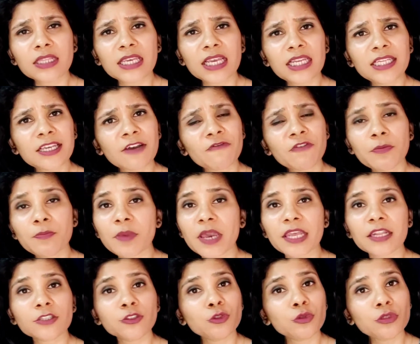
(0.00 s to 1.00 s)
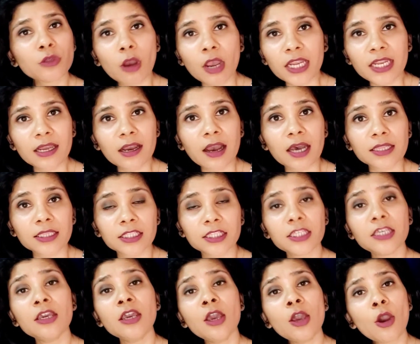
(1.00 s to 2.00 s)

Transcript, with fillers: तेल या फिर पैराशूट ऑयल लगाती थी